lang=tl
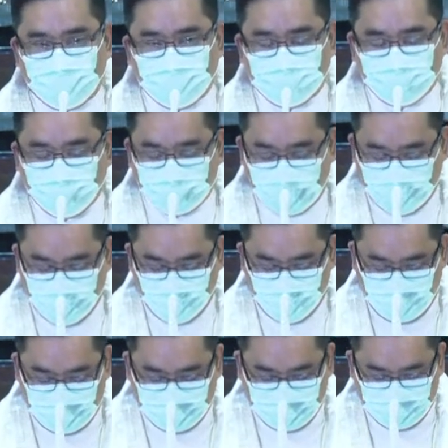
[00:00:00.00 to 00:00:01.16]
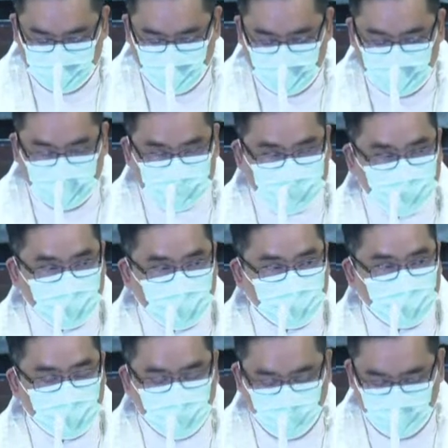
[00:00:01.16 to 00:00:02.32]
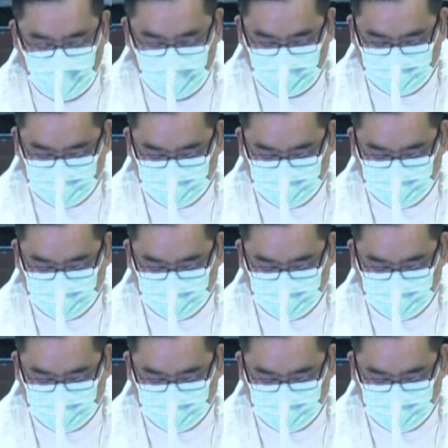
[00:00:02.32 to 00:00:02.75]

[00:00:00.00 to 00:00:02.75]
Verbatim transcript: din po tayong pagtitiwala sa mga bakuna